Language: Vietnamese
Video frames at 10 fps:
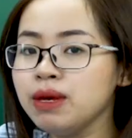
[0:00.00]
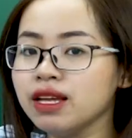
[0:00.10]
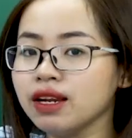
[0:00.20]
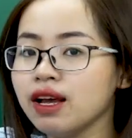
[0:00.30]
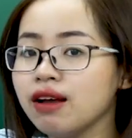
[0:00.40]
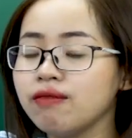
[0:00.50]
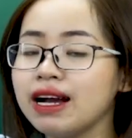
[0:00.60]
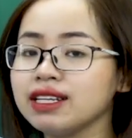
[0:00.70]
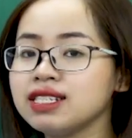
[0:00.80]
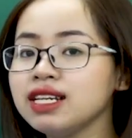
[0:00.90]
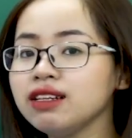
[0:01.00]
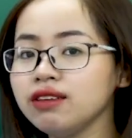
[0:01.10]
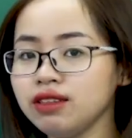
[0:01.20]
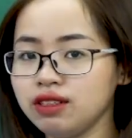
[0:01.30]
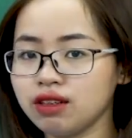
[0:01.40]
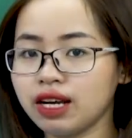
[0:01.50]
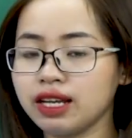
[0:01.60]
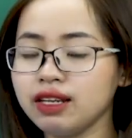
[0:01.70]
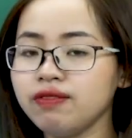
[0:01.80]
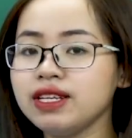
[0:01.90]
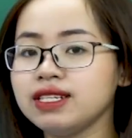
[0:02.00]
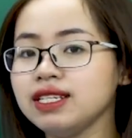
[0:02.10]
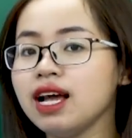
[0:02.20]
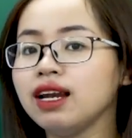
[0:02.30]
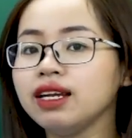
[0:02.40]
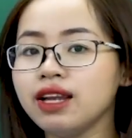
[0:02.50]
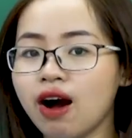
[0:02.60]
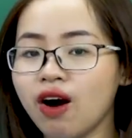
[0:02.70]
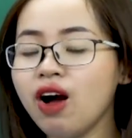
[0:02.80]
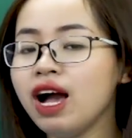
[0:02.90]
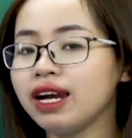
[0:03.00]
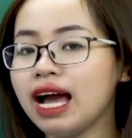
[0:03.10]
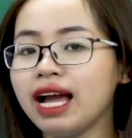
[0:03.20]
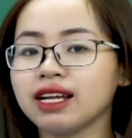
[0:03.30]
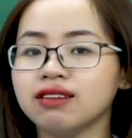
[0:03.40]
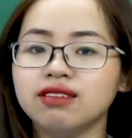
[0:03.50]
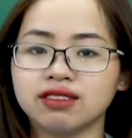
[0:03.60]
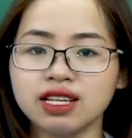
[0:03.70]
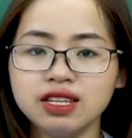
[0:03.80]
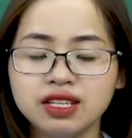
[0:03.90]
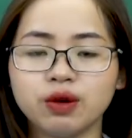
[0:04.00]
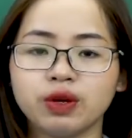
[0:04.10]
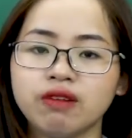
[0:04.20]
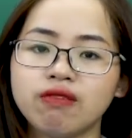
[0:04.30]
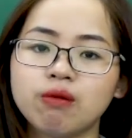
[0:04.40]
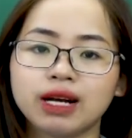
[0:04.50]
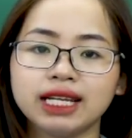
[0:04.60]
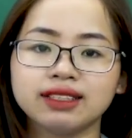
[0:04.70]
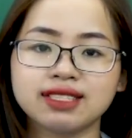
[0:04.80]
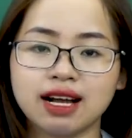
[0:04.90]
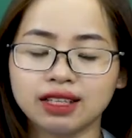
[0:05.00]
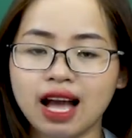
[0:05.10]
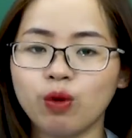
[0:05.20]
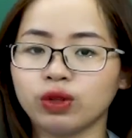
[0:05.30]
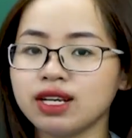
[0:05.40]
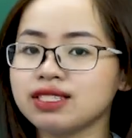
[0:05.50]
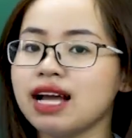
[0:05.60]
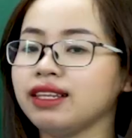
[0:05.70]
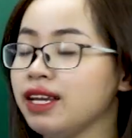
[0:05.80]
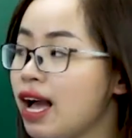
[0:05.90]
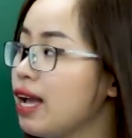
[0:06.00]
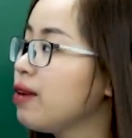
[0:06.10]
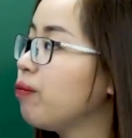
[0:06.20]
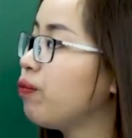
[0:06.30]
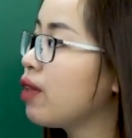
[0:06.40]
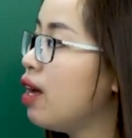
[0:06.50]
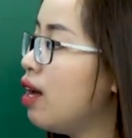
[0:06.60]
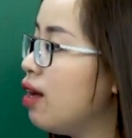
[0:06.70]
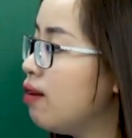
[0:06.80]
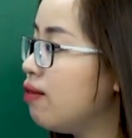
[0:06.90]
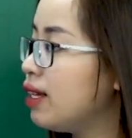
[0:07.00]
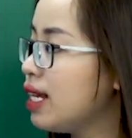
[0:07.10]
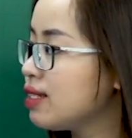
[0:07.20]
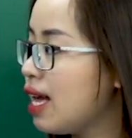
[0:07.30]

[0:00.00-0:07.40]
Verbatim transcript: biển, và chính những cái vị trí địa lý đó đã ảnh hưởng rất nhiều đến phong cách sáng tác của tác giả Tế Hanh. Về tác